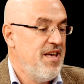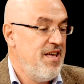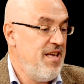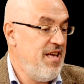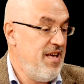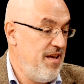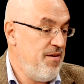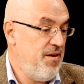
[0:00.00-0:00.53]

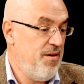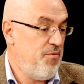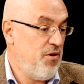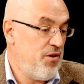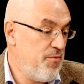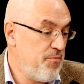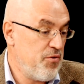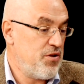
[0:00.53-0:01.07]
Y
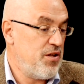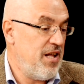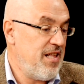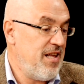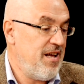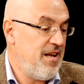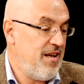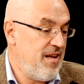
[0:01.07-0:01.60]
bueno, pues
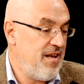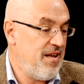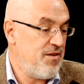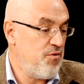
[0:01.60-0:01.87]
tiene,